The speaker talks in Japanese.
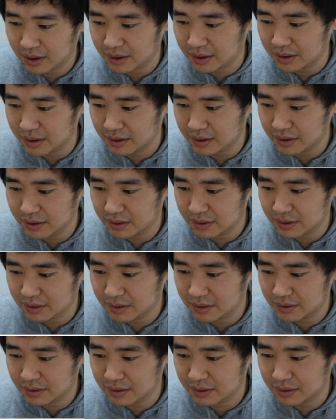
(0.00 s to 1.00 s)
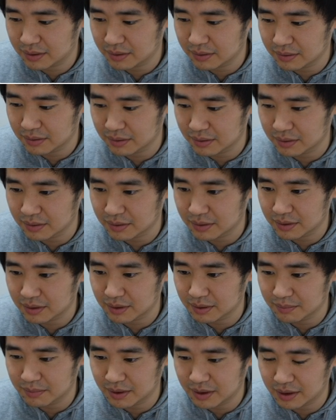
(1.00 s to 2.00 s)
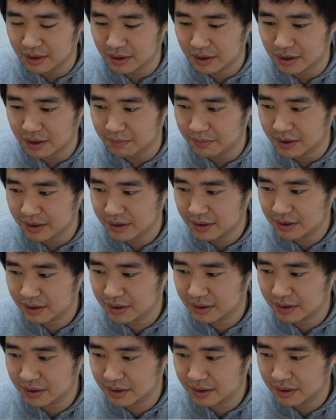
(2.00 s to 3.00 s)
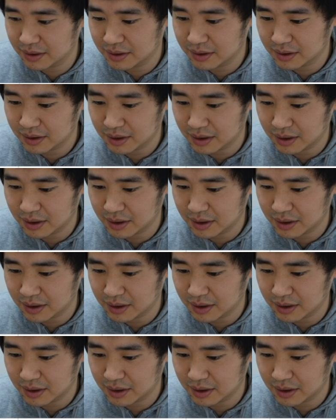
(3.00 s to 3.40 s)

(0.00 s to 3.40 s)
いどんどん進めていきます